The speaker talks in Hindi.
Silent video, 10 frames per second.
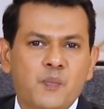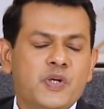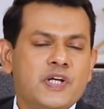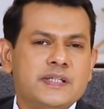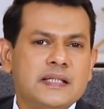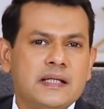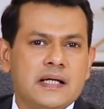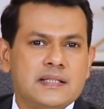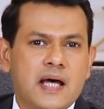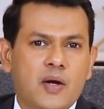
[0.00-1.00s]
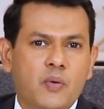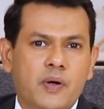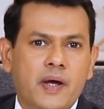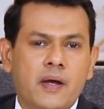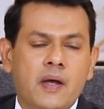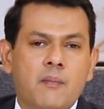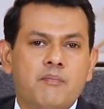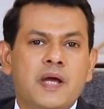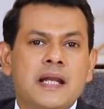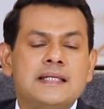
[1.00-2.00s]
मुझे सत्रह साल हो गए
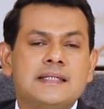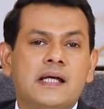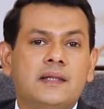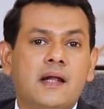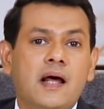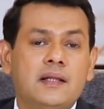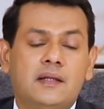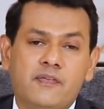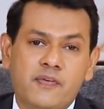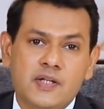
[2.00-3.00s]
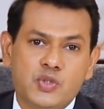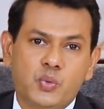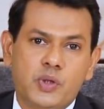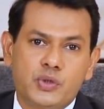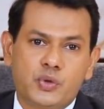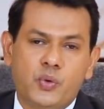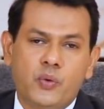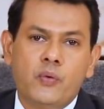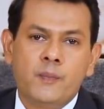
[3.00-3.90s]
मैंने सत्रह दफ़ा सूरज को